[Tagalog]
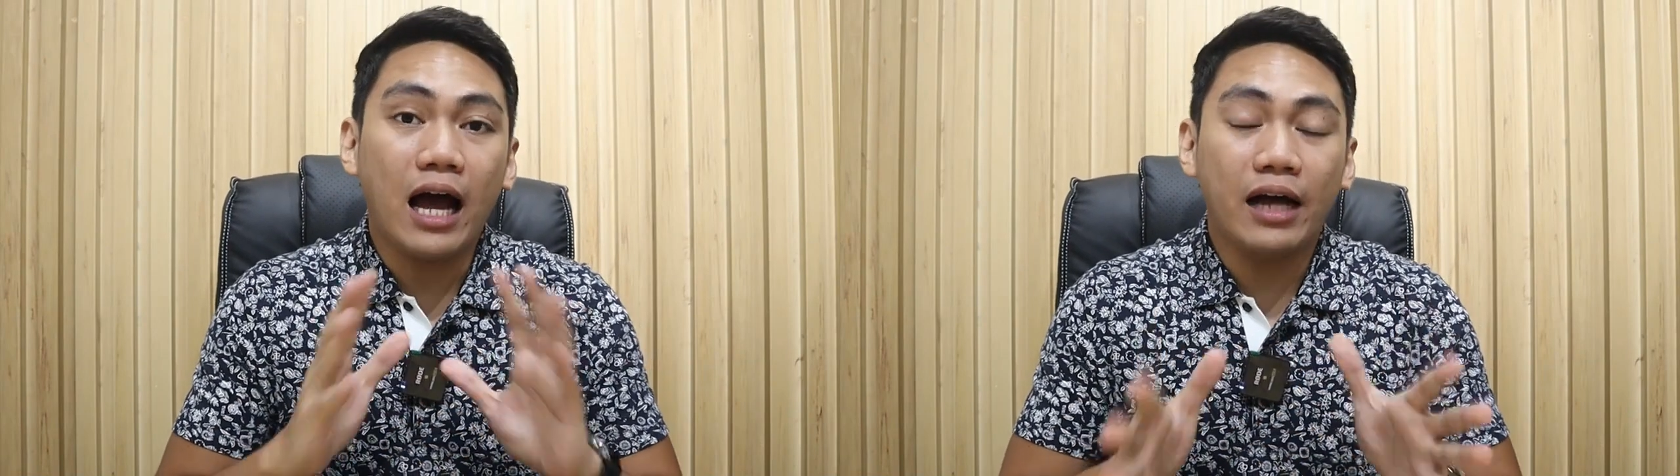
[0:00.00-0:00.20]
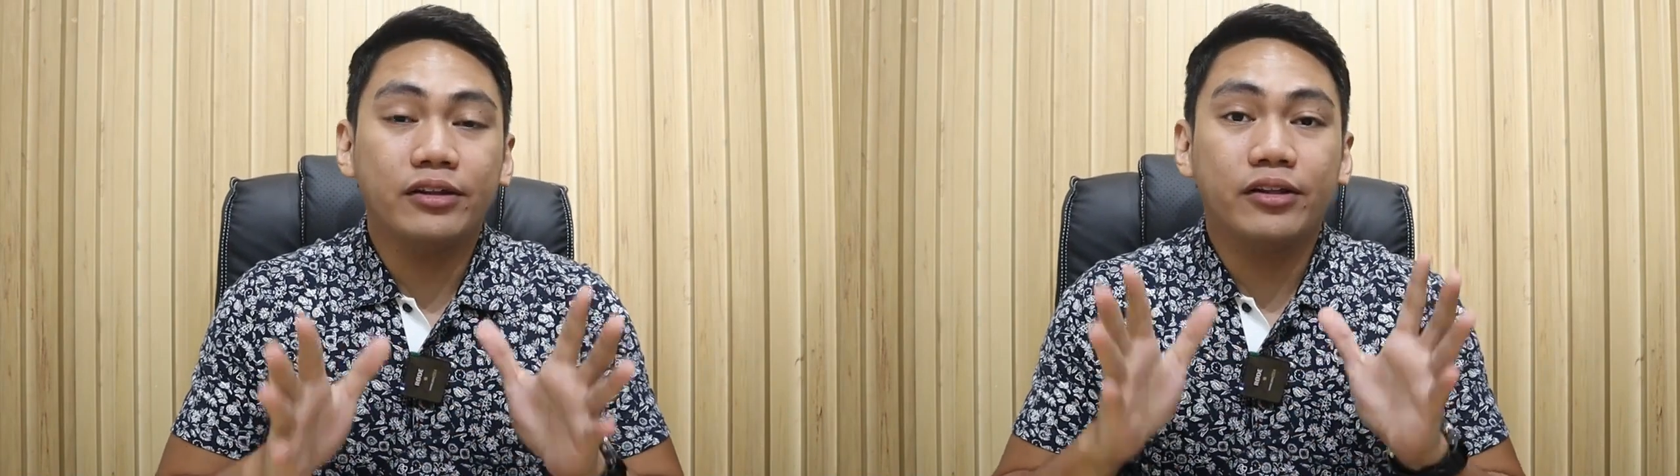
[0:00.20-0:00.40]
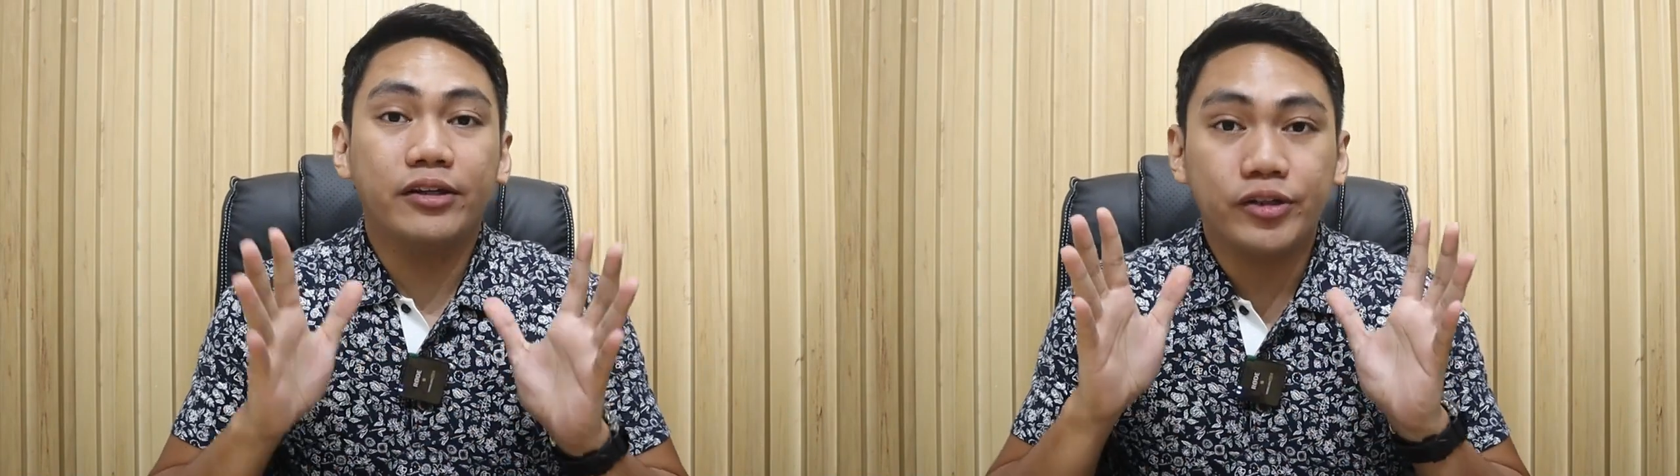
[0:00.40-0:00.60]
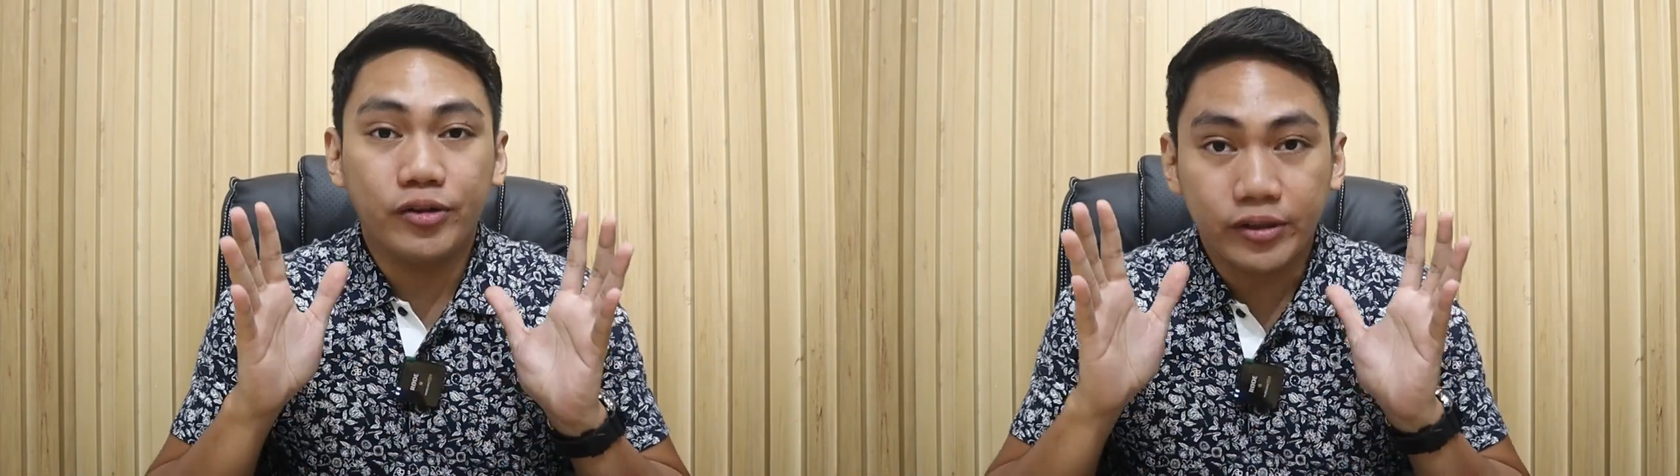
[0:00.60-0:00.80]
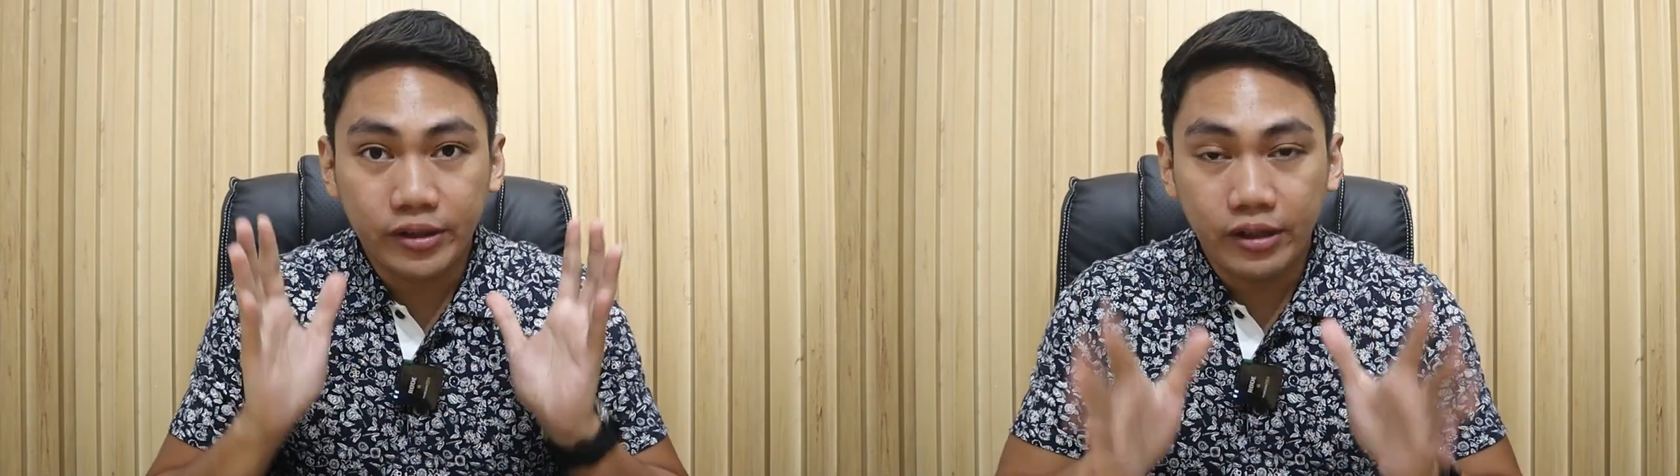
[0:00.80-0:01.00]
under
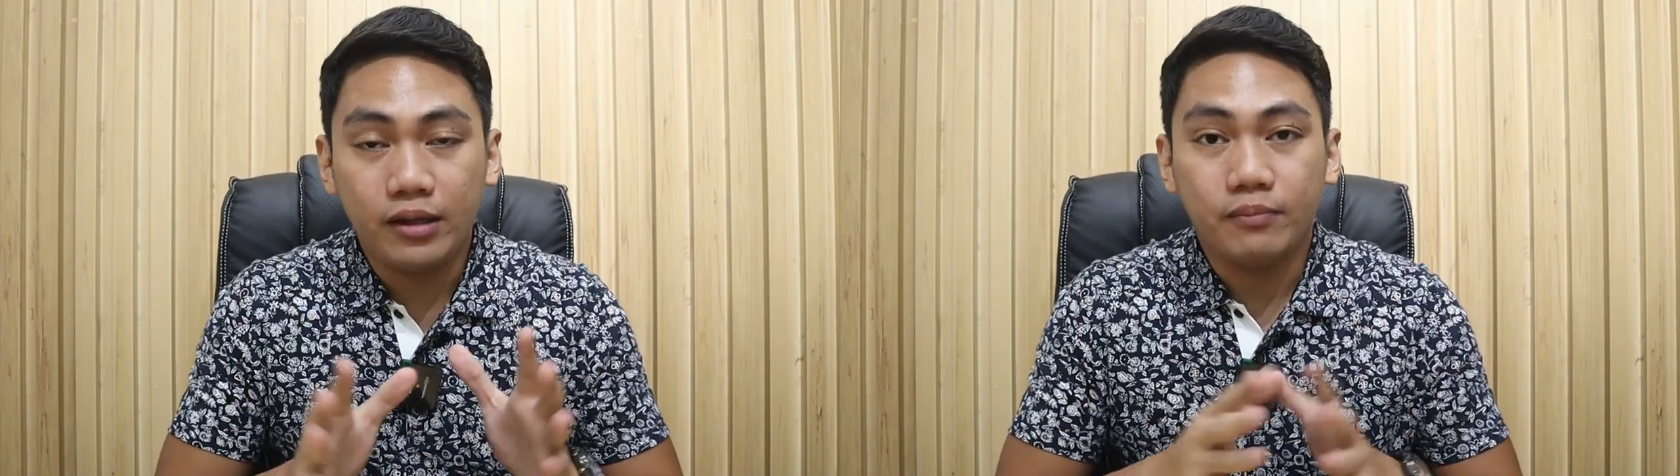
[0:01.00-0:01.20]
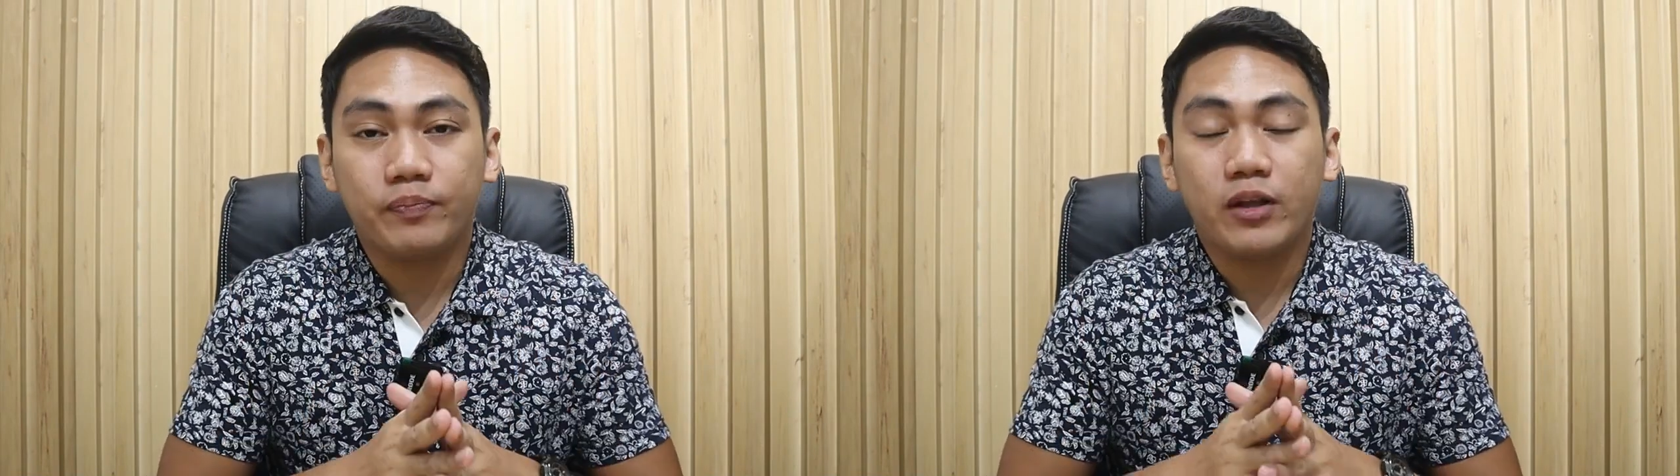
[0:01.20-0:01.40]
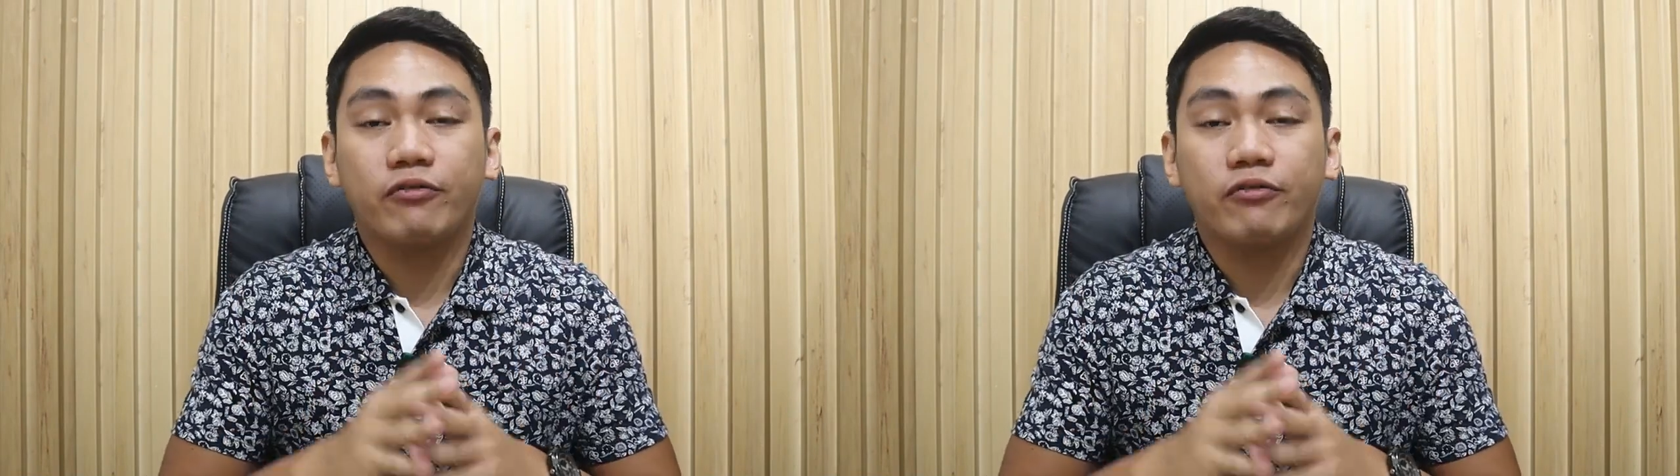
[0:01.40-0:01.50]
your team